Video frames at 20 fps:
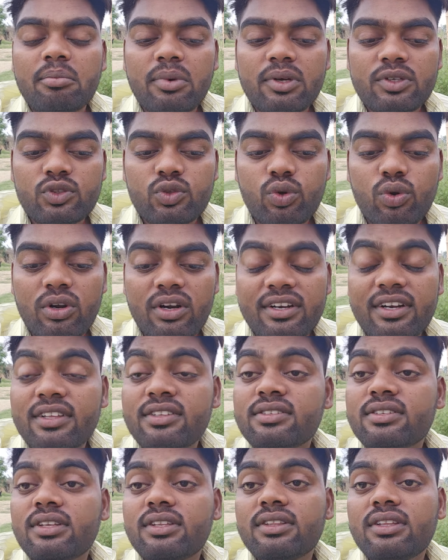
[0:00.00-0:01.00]
बस थोड़ा
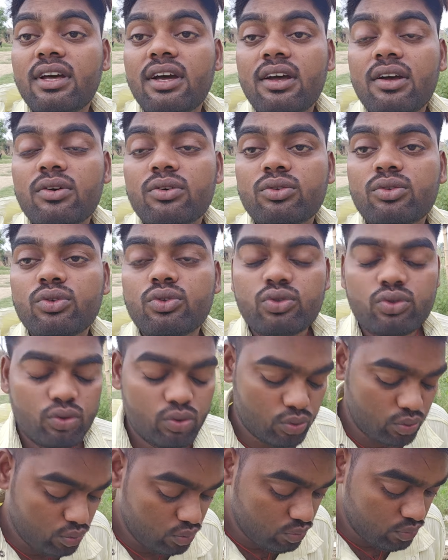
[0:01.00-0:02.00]
टेंशन था और
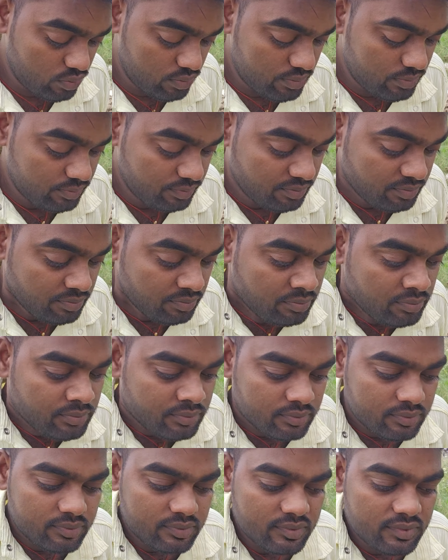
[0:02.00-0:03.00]
दोस्तों
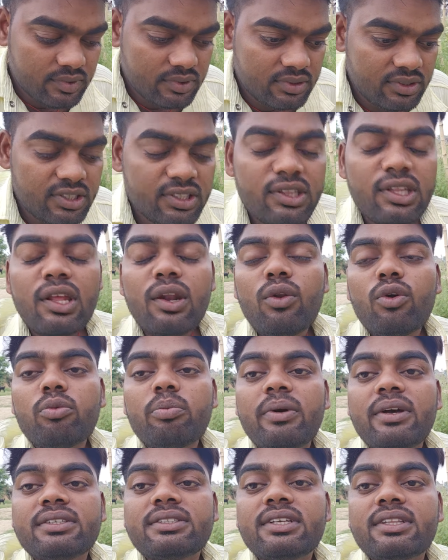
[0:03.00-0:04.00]
जितने
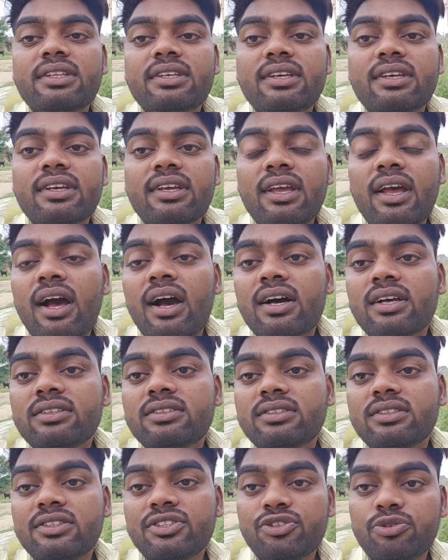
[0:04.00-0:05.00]
लोग पैसा दिए हैं
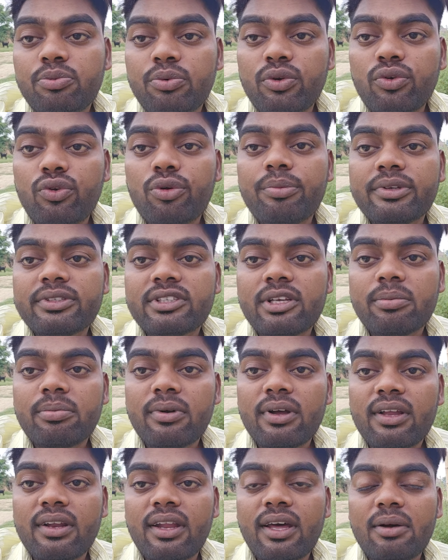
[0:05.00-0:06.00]
आज इस वीडियो में
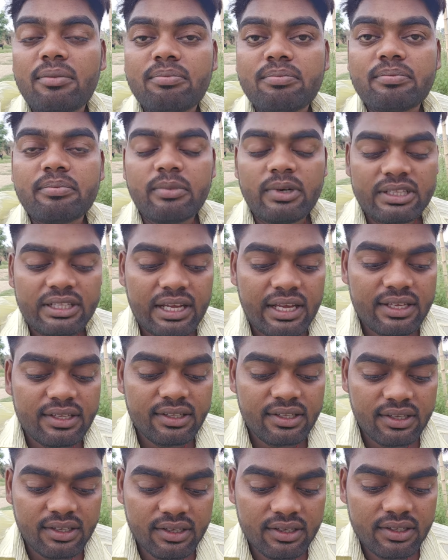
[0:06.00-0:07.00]
सबका नाम
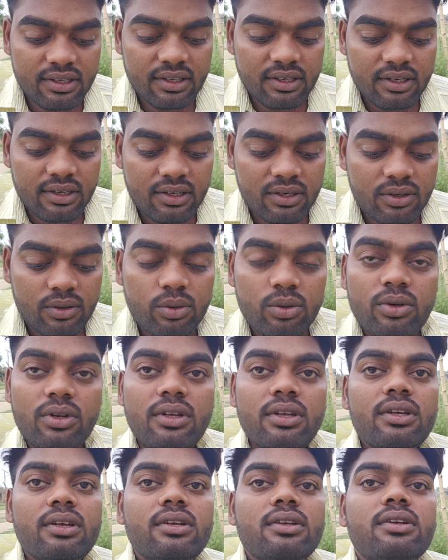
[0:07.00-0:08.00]
बताएंगे
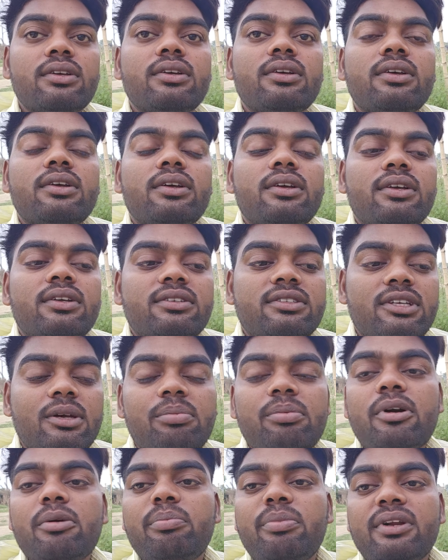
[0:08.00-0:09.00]
और
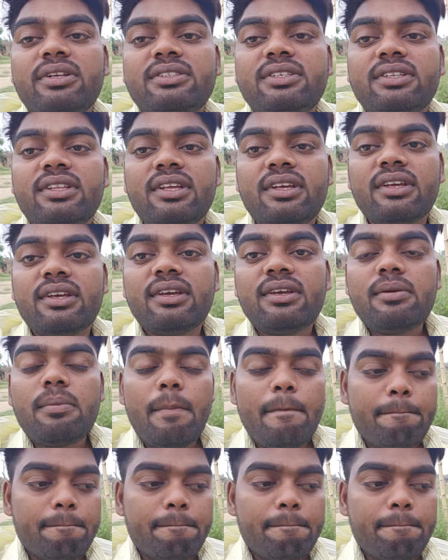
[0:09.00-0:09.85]
सबका परिचय देंगे